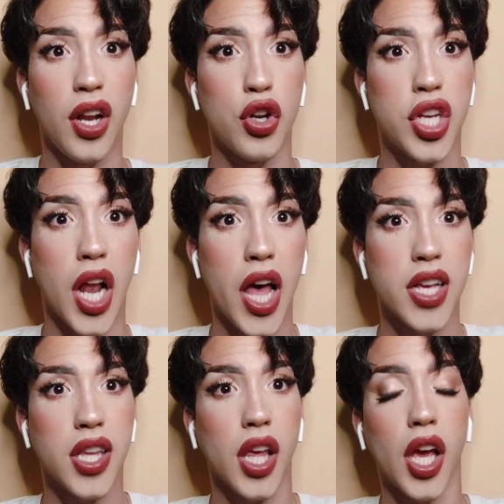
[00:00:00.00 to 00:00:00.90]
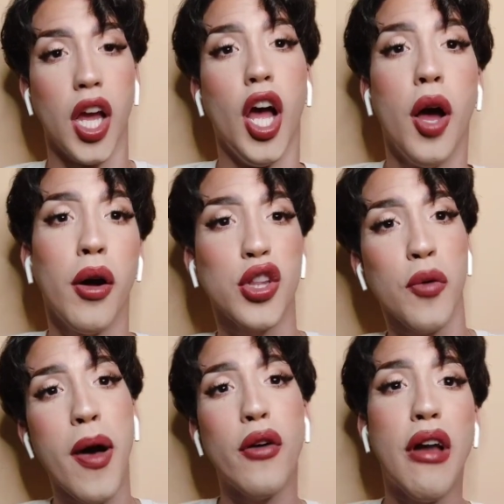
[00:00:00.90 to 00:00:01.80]
el Nochela ese de... Oh,
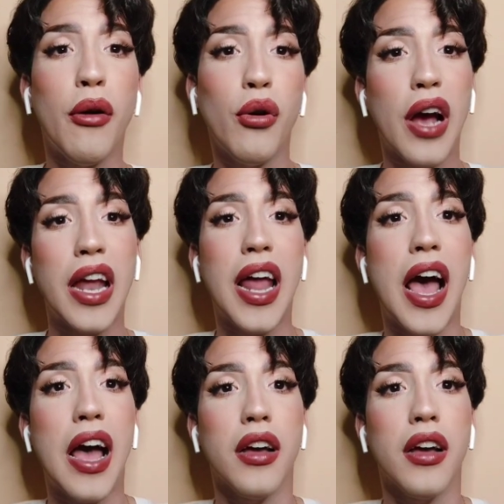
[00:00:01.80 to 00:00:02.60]
¡Toma una bucana!